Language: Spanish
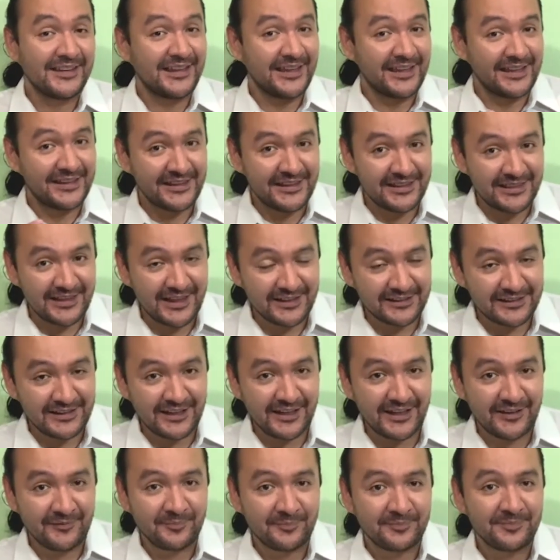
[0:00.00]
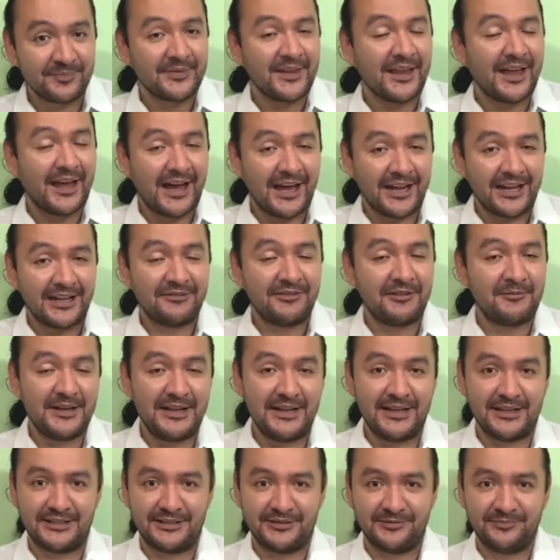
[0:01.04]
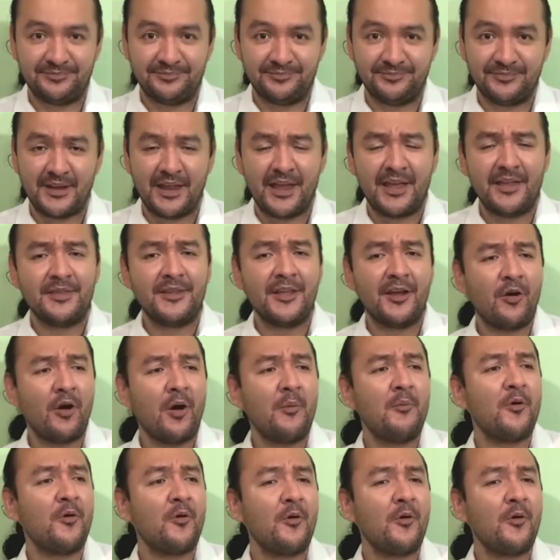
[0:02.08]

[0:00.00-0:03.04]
y didáctica a las familias de cómo